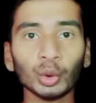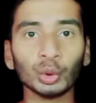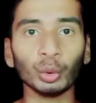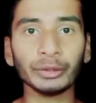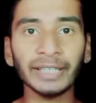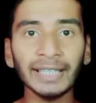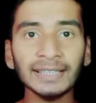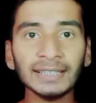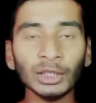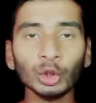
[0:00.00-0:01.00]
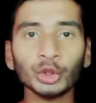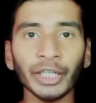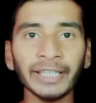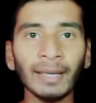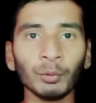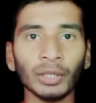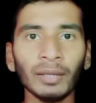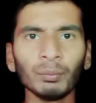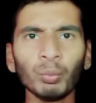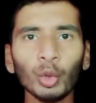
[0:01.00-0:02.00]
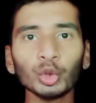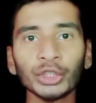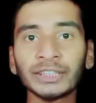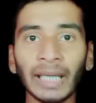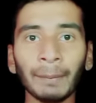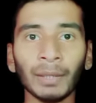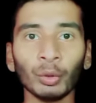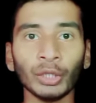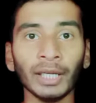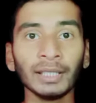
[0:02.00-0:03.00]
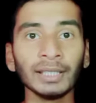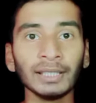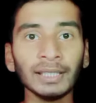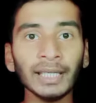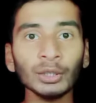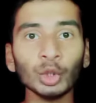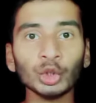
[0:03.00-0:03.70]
दोस्तों टेनिस का जो स्टेडियम होता है वो कुछ इस टाइप का होता है लेकिन